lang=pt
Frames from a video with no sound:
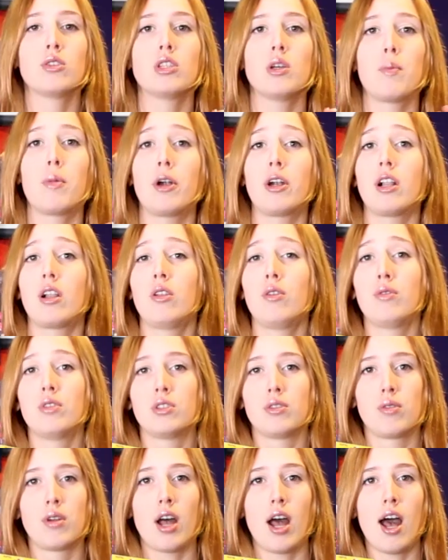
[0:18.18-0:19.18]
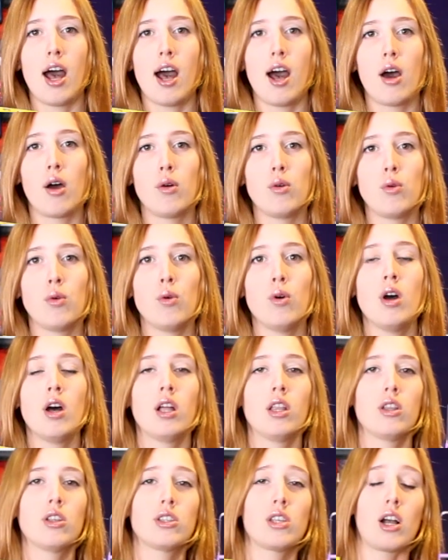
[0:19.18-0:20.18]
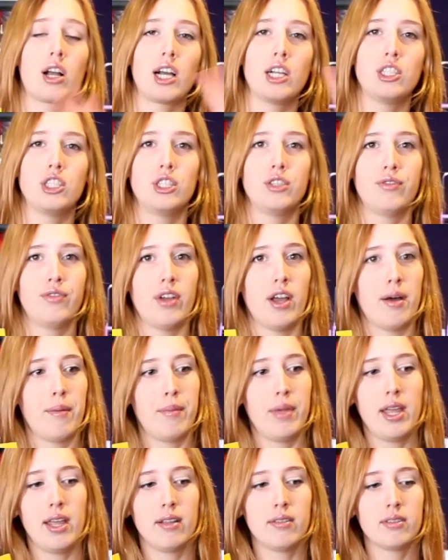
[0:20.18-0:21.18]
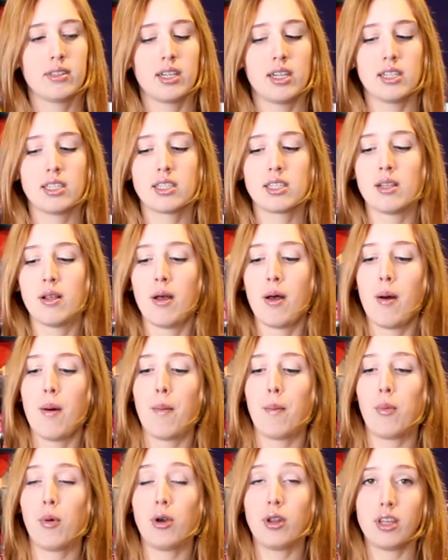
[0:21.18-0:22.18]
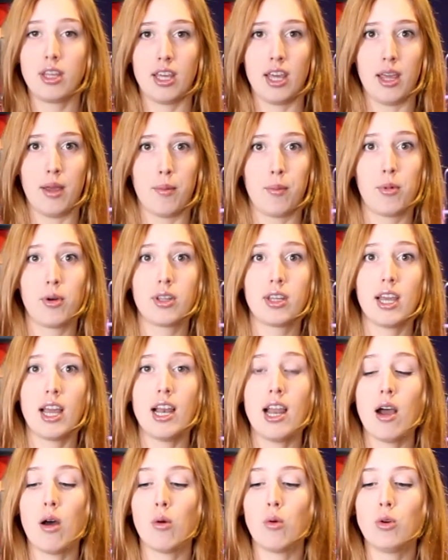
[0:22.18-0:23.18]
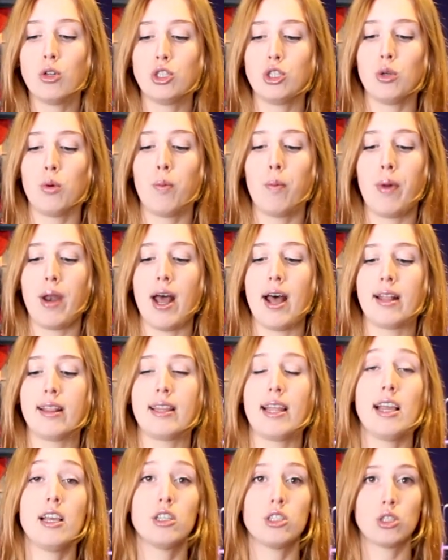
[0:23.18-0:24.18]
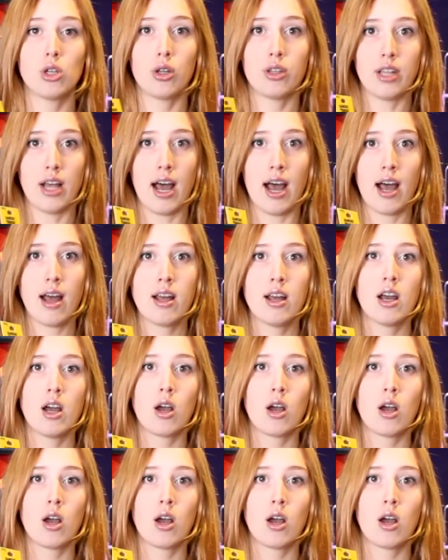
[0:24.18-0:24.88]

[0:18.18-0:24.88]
no seu porta-luvas do carro, na sua caixa de ferramentas. Por quê? Porque ele é útil para tensionar